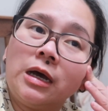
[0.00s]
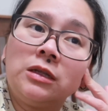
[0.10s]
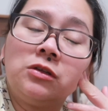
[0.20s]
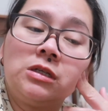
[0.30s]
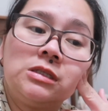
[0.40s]

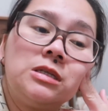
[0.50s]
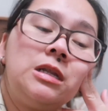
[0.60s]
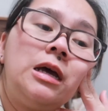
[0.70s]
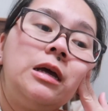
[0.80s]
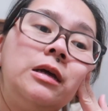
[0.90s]
Ano na
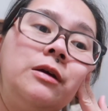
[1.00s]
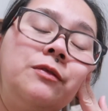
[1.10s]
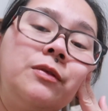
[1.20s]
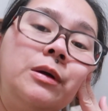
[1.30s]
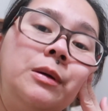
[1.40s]
sila?
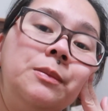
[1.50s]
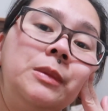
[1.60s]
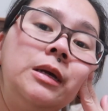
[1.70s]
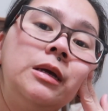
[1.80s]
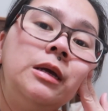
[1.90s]

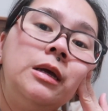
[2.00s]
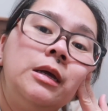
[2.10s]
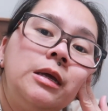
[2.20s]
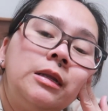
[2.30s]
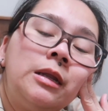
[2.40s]
From
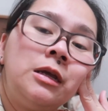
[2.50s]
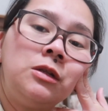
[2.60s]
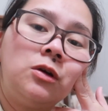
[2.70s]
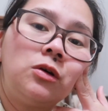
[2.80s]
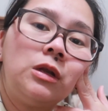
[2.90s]
9
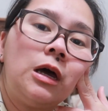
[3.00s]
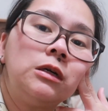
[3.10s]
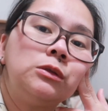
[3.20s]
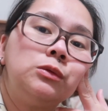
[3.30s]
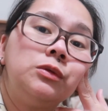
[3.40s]

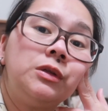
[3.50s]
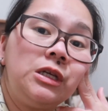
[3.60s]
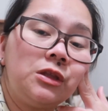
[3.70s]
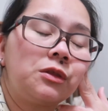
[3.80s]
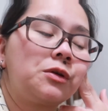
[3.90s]
o'clock to
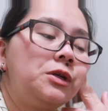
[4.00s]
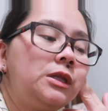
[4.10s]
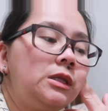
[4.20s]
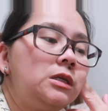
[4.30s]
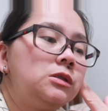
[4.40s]

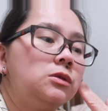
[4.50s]
3.30.